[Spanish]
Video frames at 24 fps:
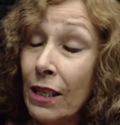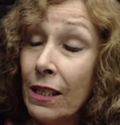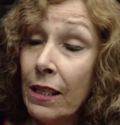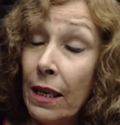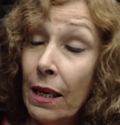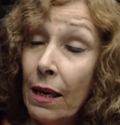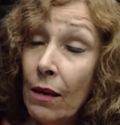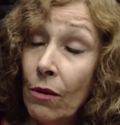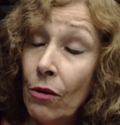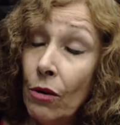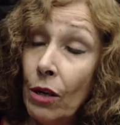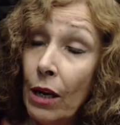
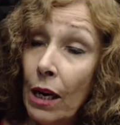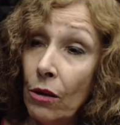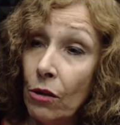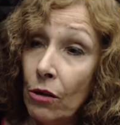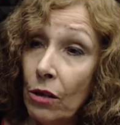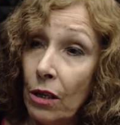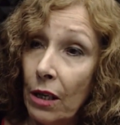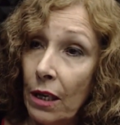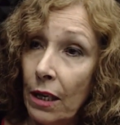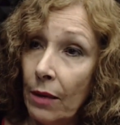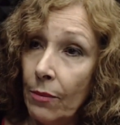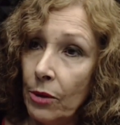recién ahora
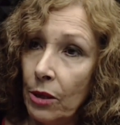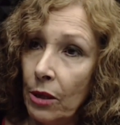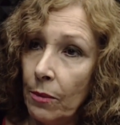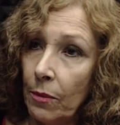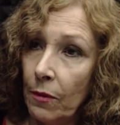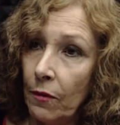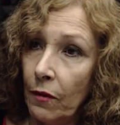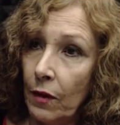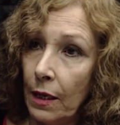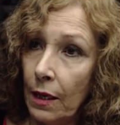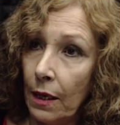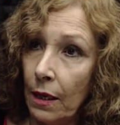lo tenemos
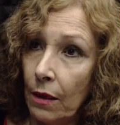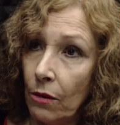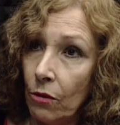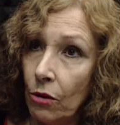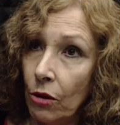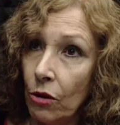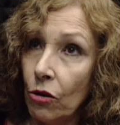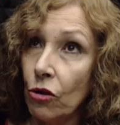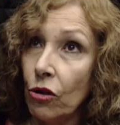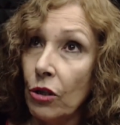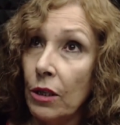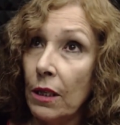
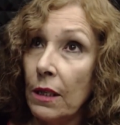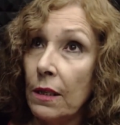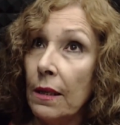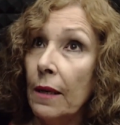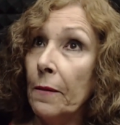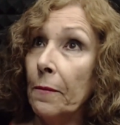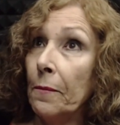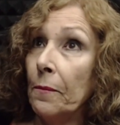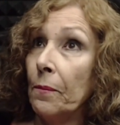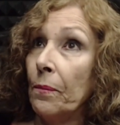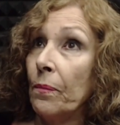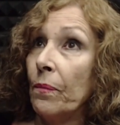tipificado. Entonces,
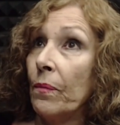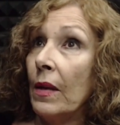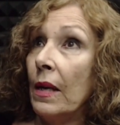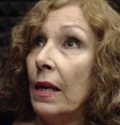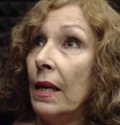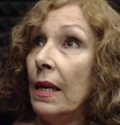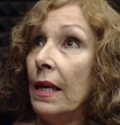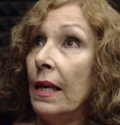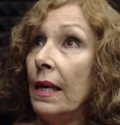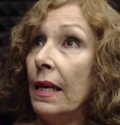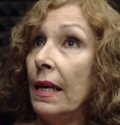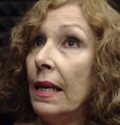
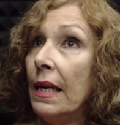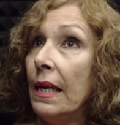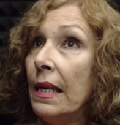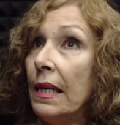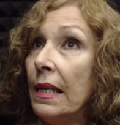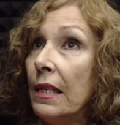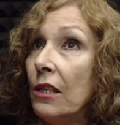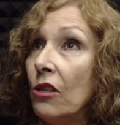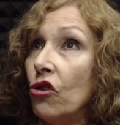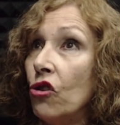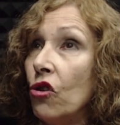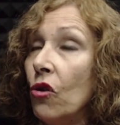
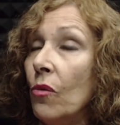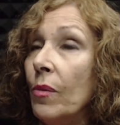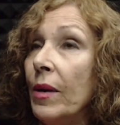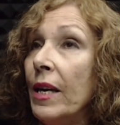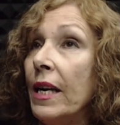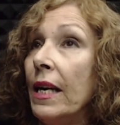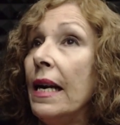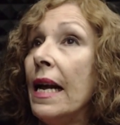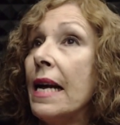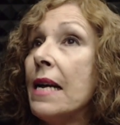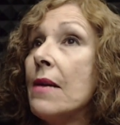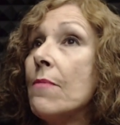eh,
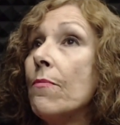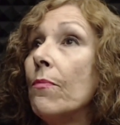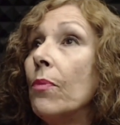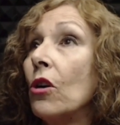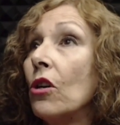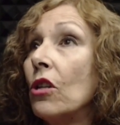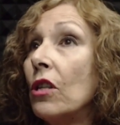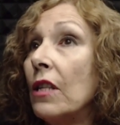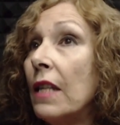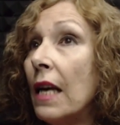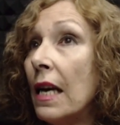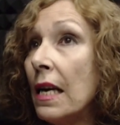sobre la
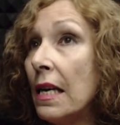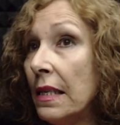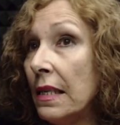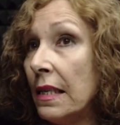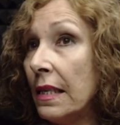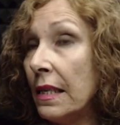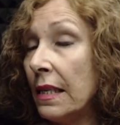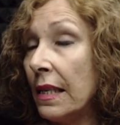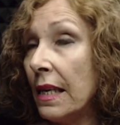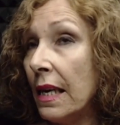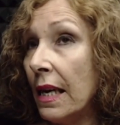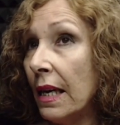
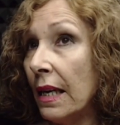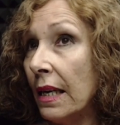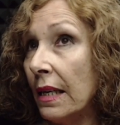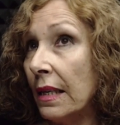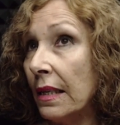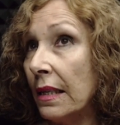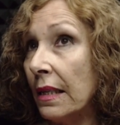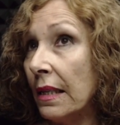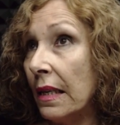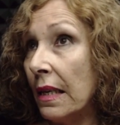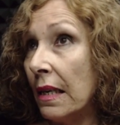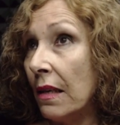
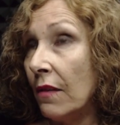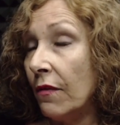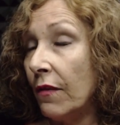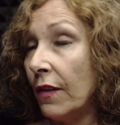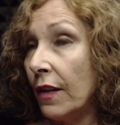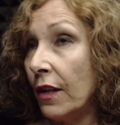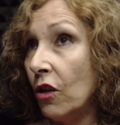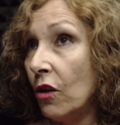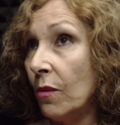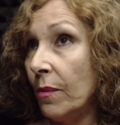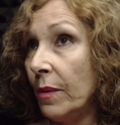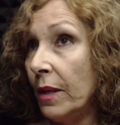importancia del
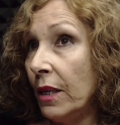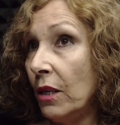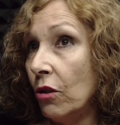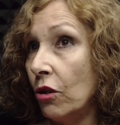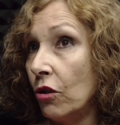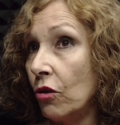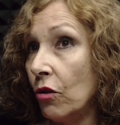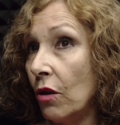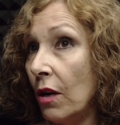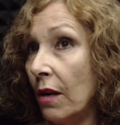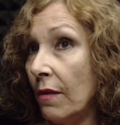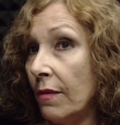
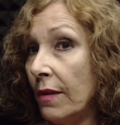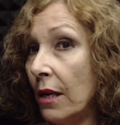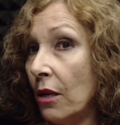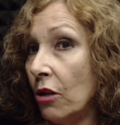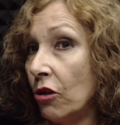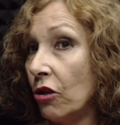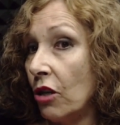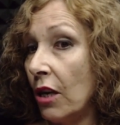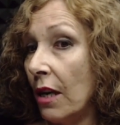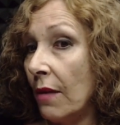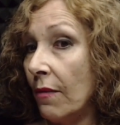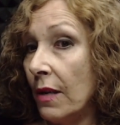fenómeno todavía
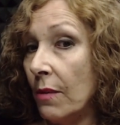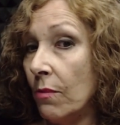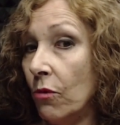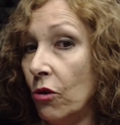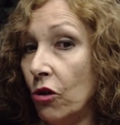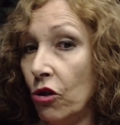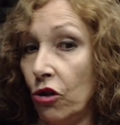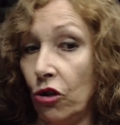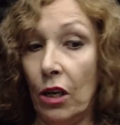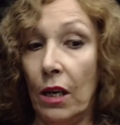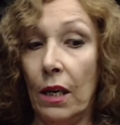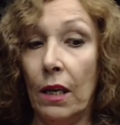no
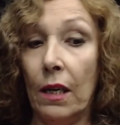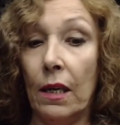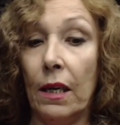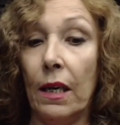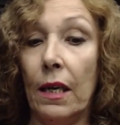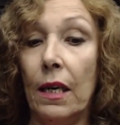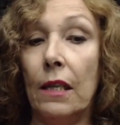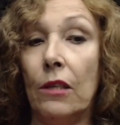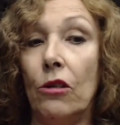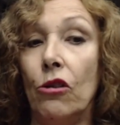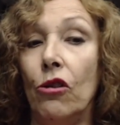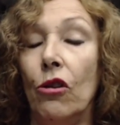sabemos en
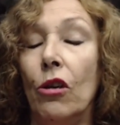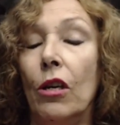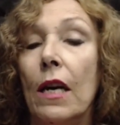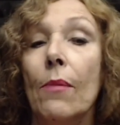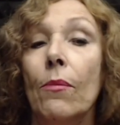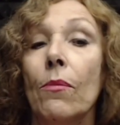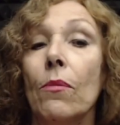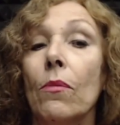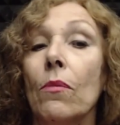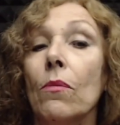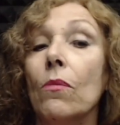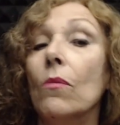relación
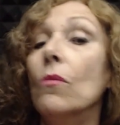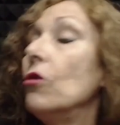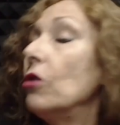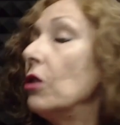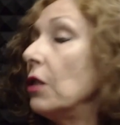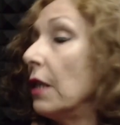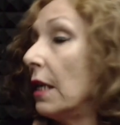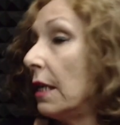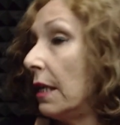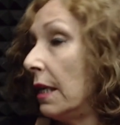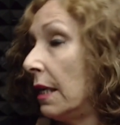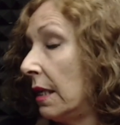a
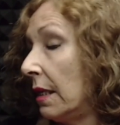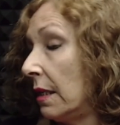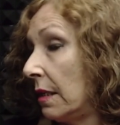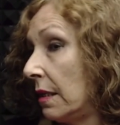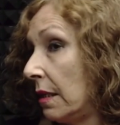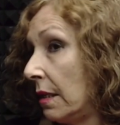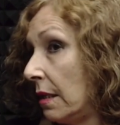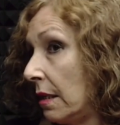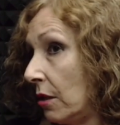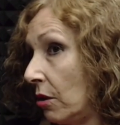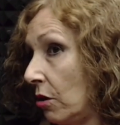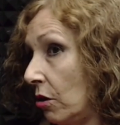muchas
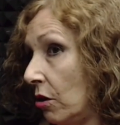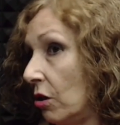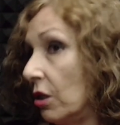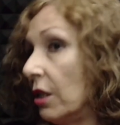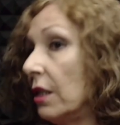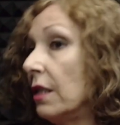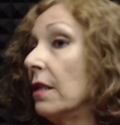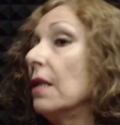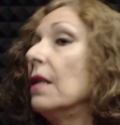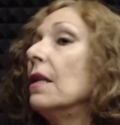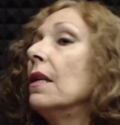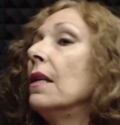décadas
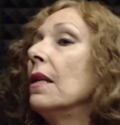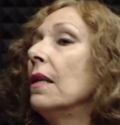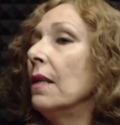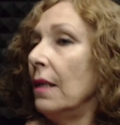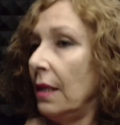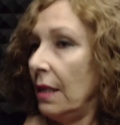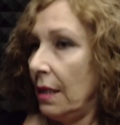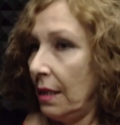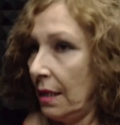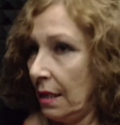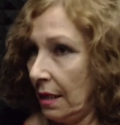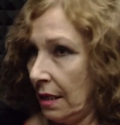anteriores
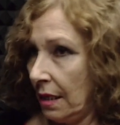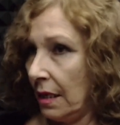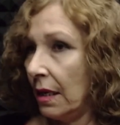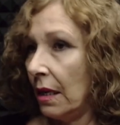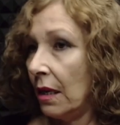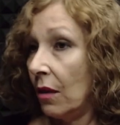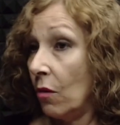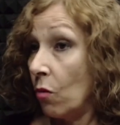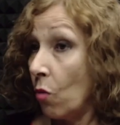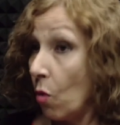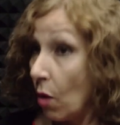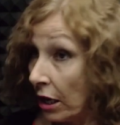
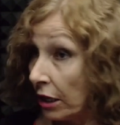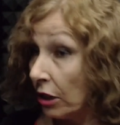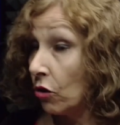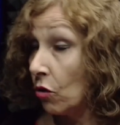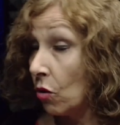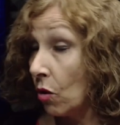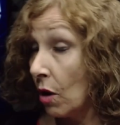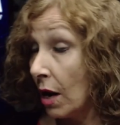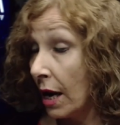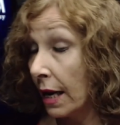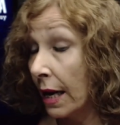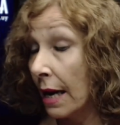eh,
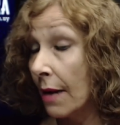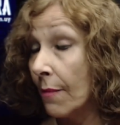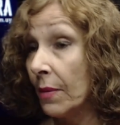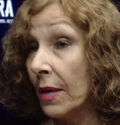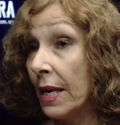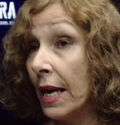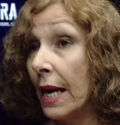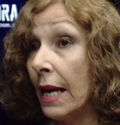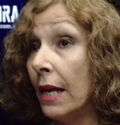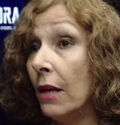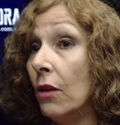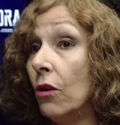cuánto ha
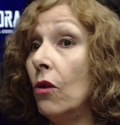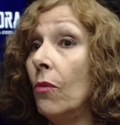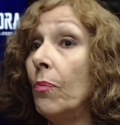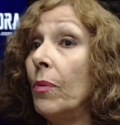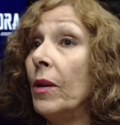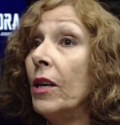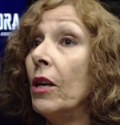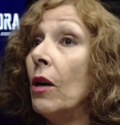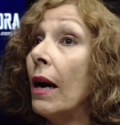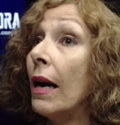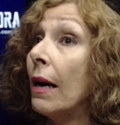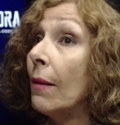cambiado,
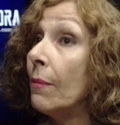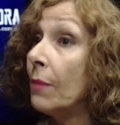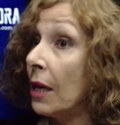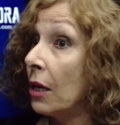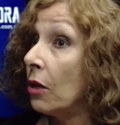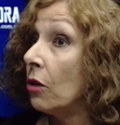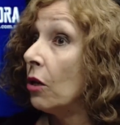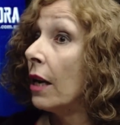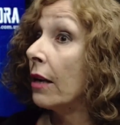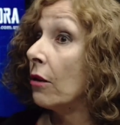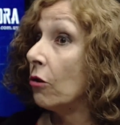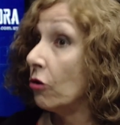pero ha
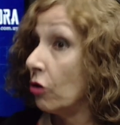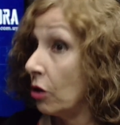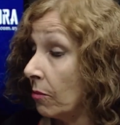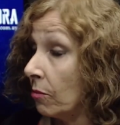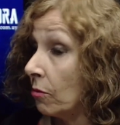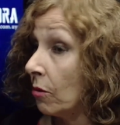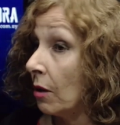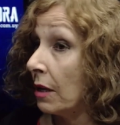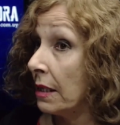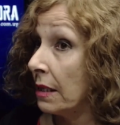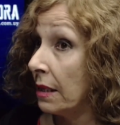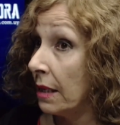cambiado la
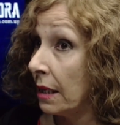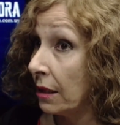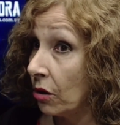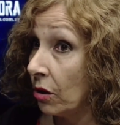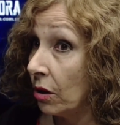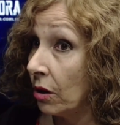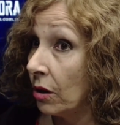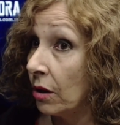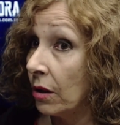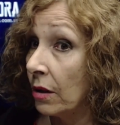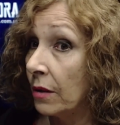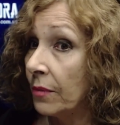
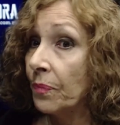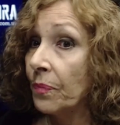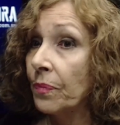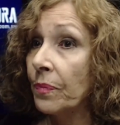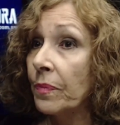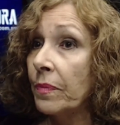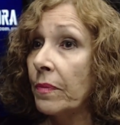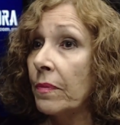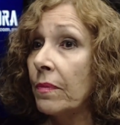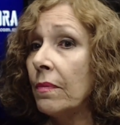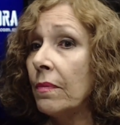conceptualización mm.